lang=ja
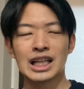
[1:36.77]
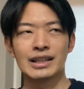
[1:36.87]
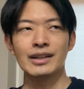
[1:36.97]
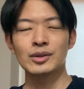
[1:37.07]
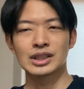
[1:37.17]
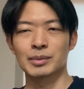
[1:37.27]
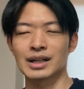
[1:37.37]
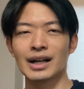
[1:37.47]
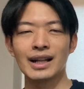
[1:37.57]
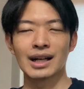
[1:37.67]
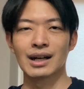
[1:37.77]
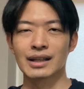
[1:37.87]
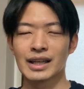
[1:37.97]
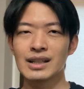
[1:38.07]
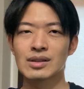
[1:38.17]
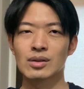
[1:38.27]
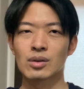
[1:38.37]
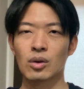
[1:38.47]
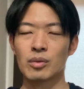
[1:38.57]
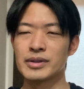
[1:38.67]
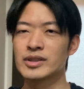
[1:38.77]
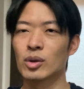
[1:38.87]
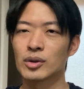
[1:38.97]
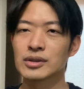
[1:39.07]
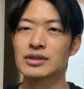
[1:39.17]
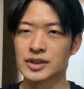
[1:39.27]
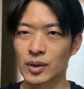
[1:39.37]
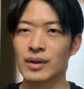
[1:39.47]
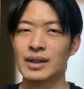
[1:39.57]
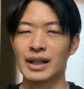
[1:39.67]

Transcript: なんといっても彼ら結構水汚すんですよ。